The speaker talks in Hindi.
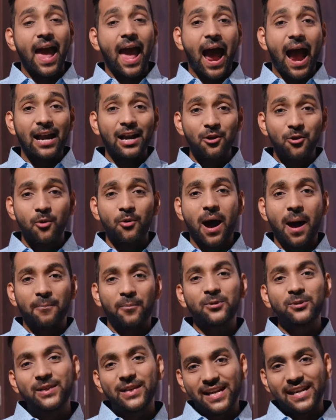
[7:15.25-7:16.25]
एंड लोग
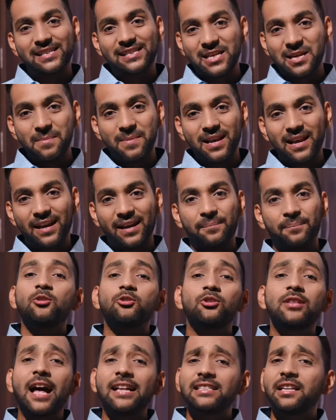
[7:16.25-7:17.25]
आपको सीरियसली भी लें
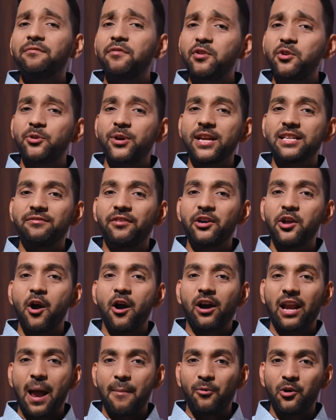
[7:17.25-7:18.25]
सो दैट्स इट फॉर टुडेज वीडियो
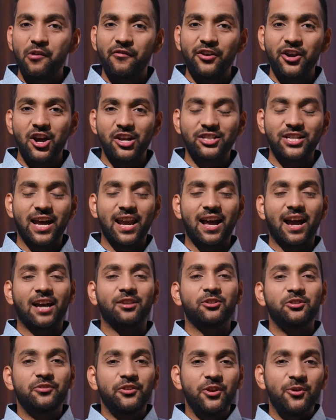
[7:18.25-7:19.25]
अगर आपको वीडियो अच्छा लगा तो
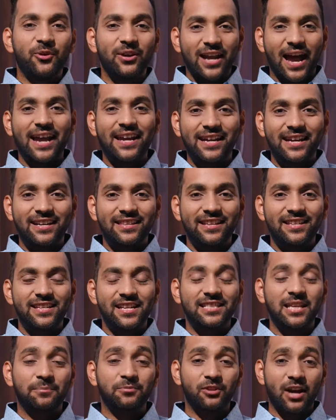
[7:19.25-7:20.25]
इस वीडियो को लाइक कर दीजिए
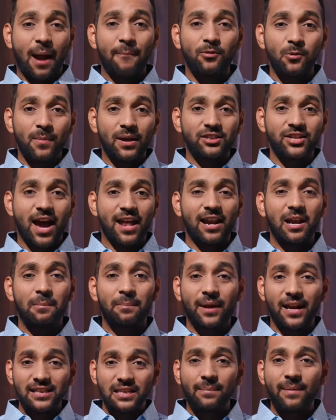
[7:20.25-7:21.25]
सब्सक्राइब टू माई चैनल
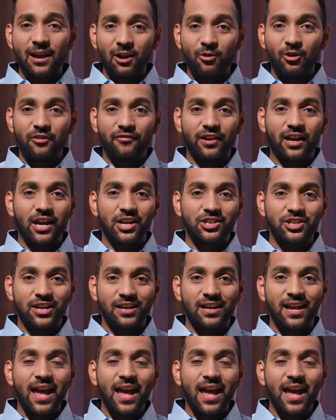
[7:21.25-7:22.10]
प्रेस द बेल नोटिफिकेशन